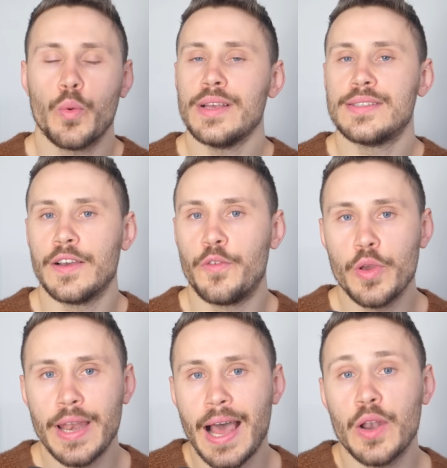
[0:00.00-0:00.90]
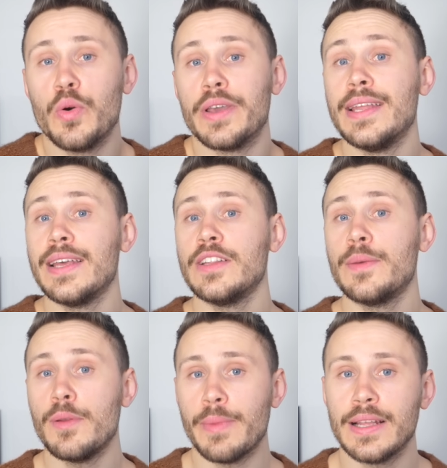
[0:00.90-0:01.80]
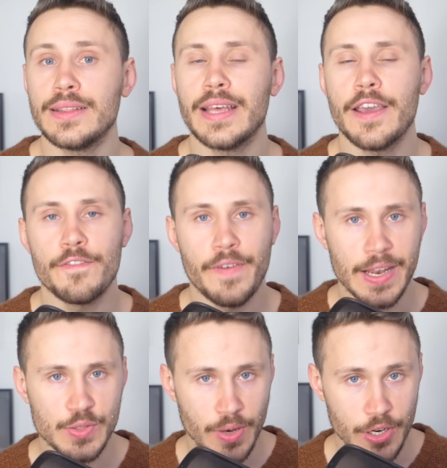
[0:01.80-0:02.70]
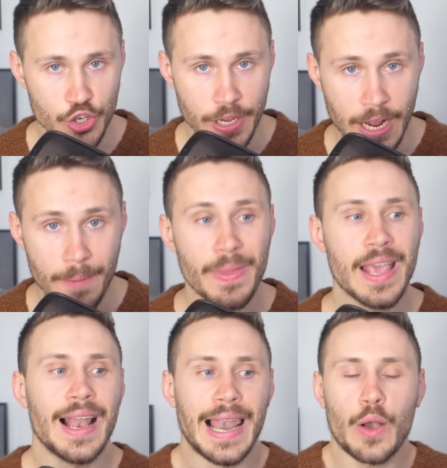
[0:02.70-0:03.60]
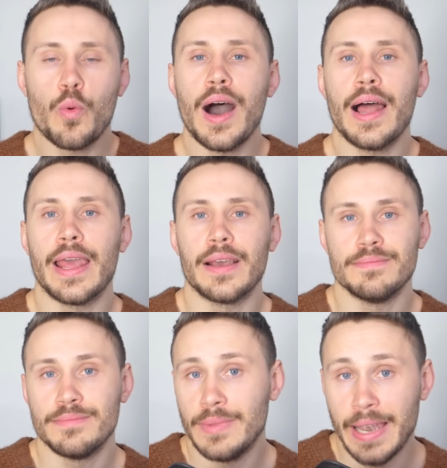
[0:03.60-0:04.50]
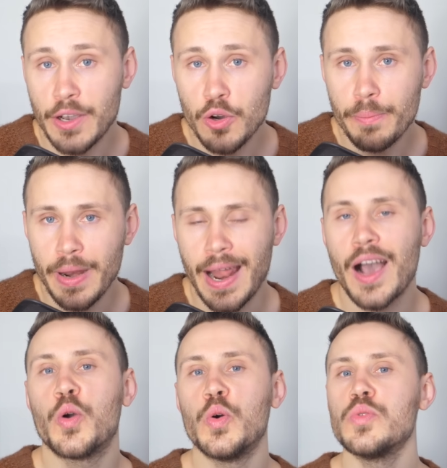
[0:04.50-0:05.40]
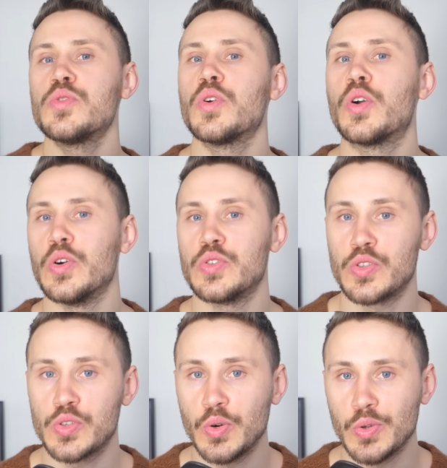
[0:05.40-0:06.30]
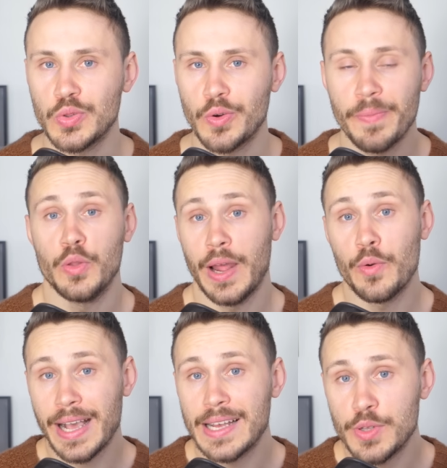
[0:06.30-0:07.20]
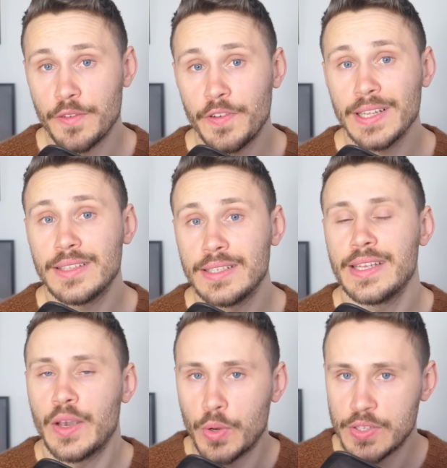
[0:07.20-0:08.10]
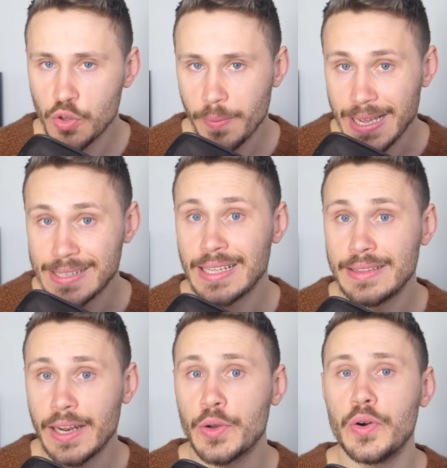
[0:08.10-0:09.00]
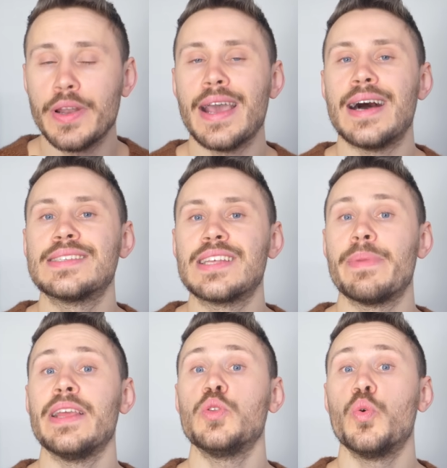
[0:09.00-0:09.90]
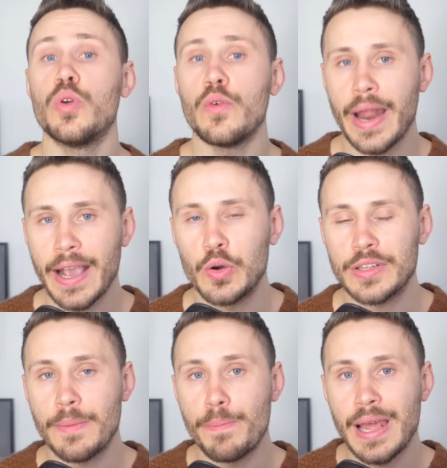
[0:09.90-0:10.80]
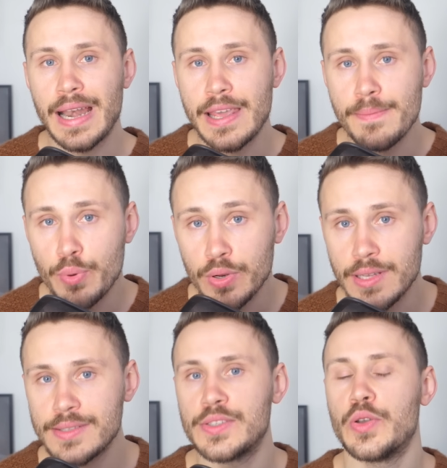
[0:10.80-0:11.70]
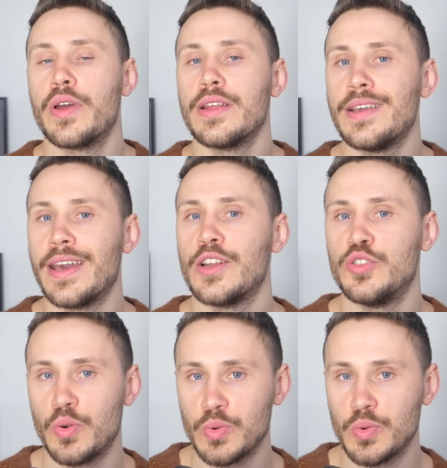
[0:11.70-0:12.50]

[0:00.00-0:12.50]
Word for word: queste fluiranno inevitabilmente verso la Cina, la quale le comprerà con un succoso sconto. Non è un caso infatti se questo mese il Dragone ha stabilito un nuovo record per le importazioni di greggio